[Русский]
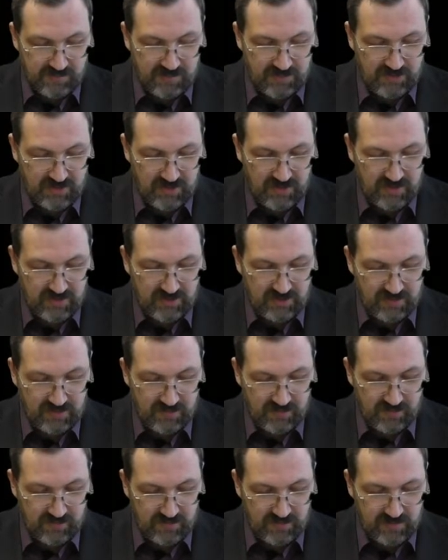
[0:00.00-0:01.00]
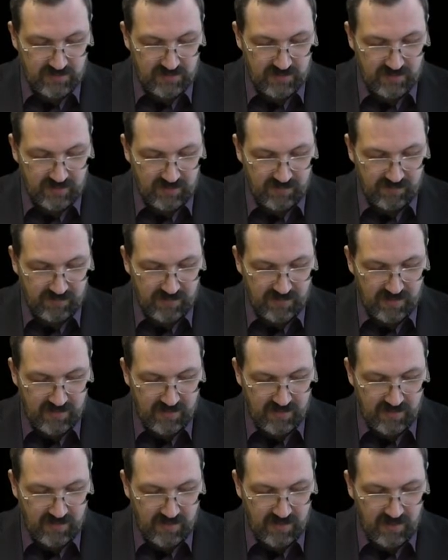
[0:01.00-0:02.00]
в начале четвертой главы
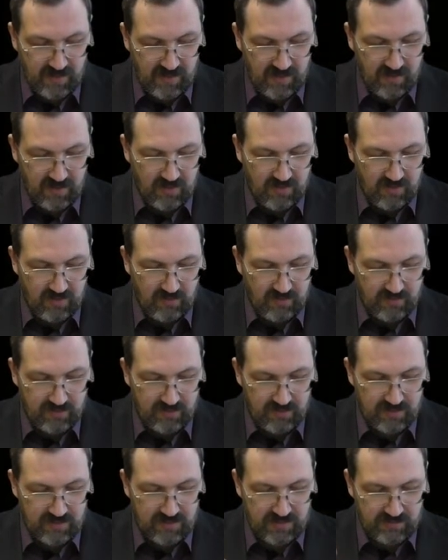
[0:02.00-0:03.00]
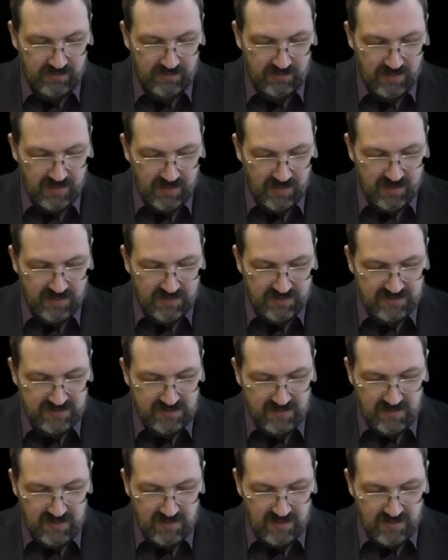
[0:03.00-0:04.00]
он там
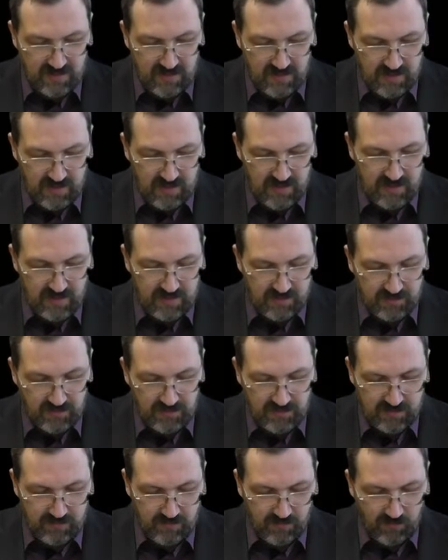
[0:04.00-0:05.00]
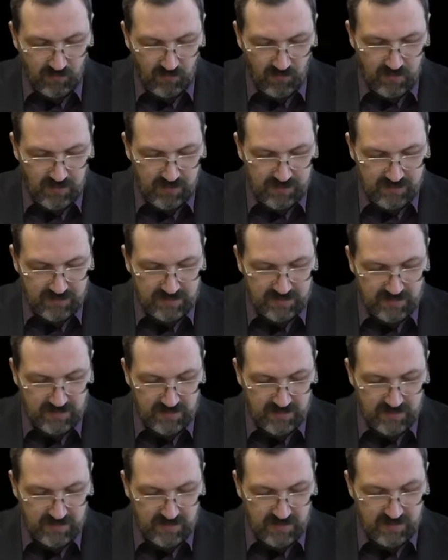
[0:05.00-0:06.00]
заклинает пред Богом и
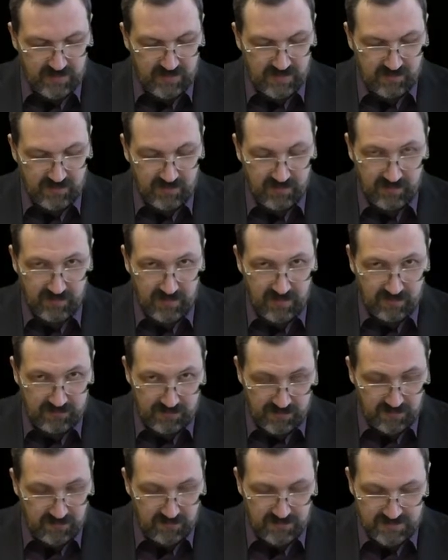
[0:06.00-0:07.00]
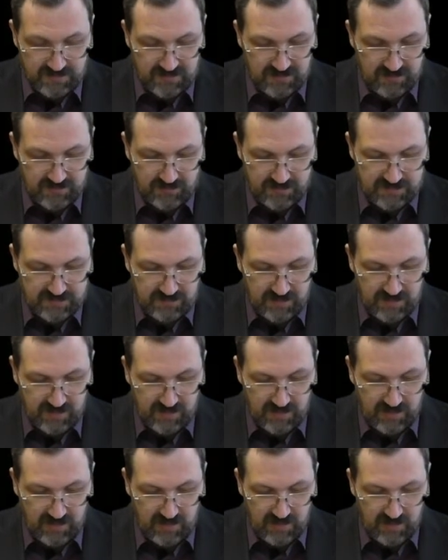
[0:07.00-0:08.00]
так далее Тимофея, второй стих
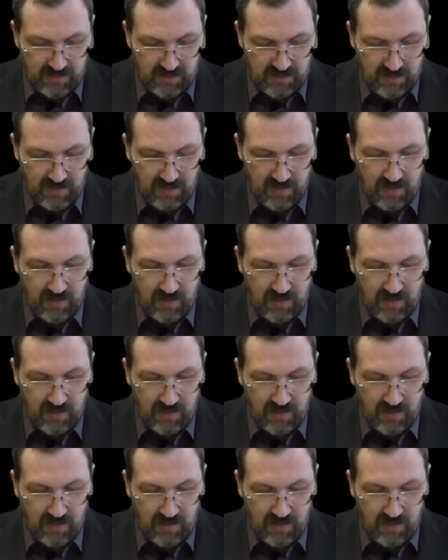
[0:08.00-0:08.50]
посмотрите.